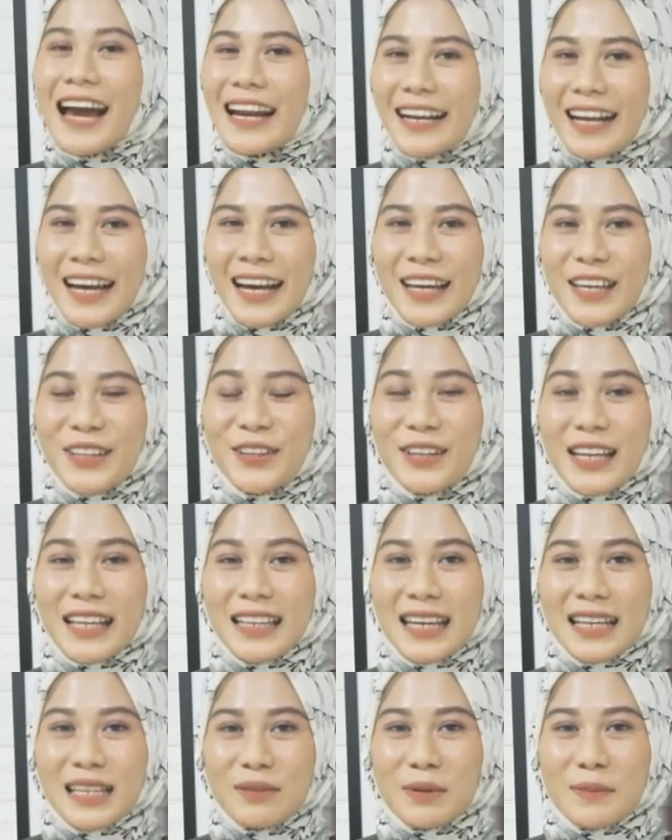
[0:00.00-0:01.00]
Nah,
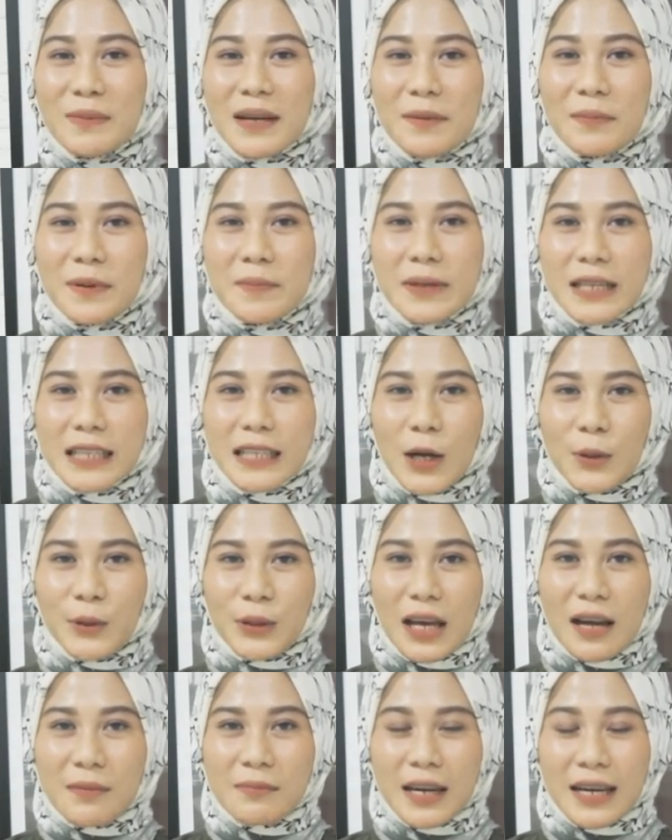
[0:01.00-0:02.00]
itulah tadi beberapa berita
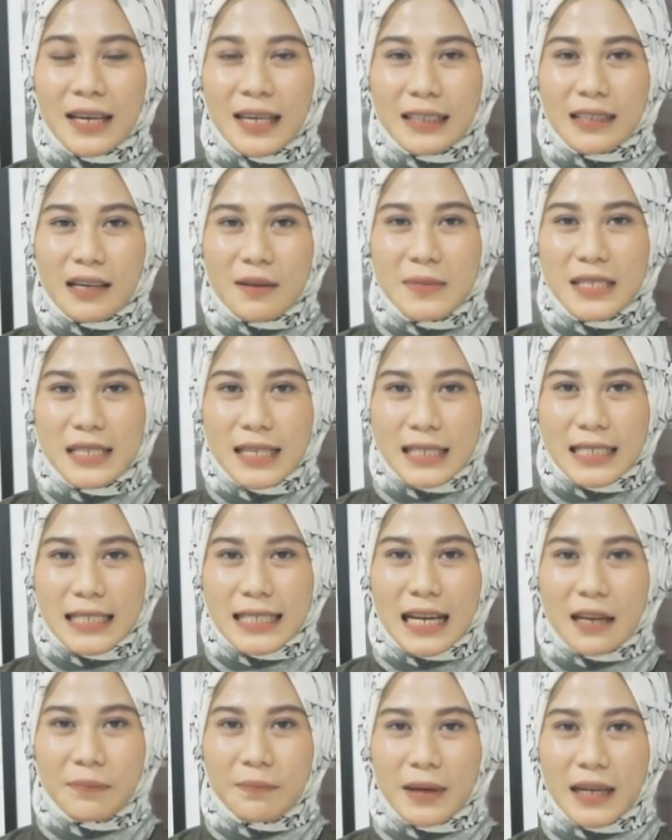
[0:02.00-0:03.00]
utama yang kami
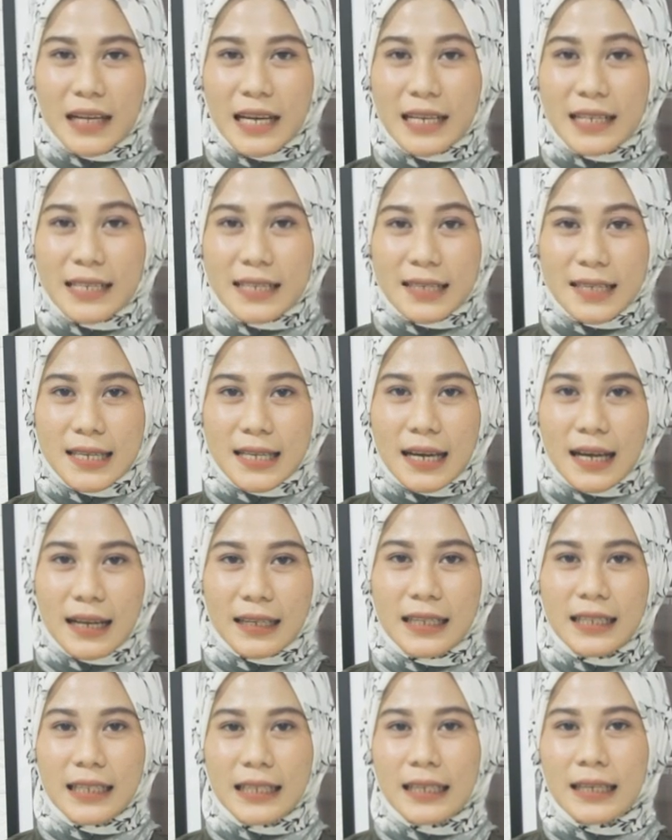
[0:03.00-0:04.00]
sajikan pada edisi
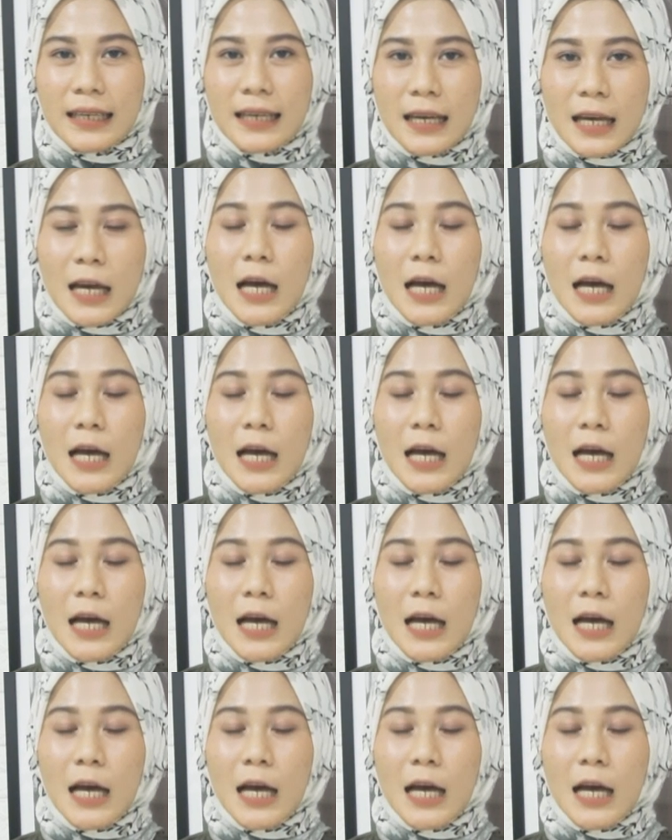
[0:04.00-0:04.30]
kali ini.